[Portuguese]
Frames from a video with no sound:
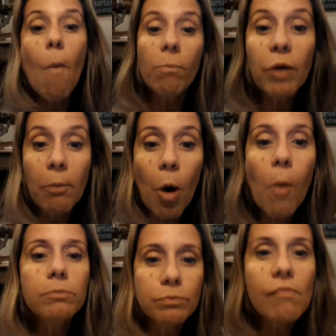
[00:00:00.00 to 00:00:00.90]
Tá bom
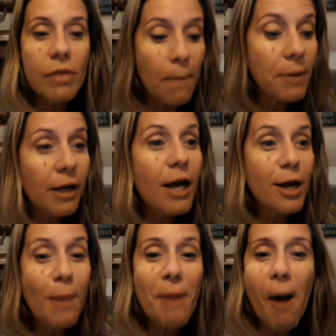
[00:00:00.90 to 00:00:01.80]
pra
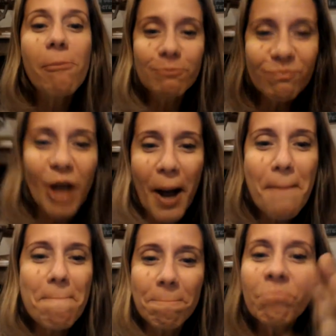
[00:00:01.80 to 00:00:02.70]
caramba, tá?
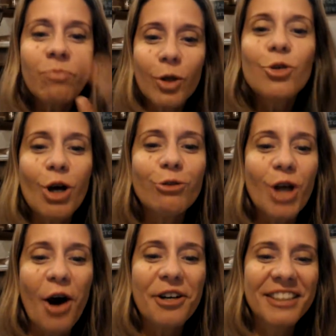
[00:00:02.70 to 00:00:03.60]
Tchau,
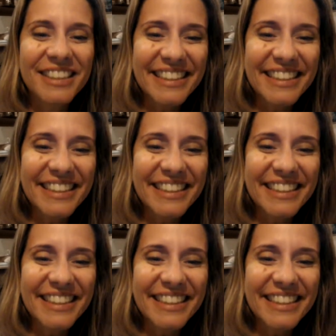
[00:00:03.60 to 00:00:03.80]
tchau.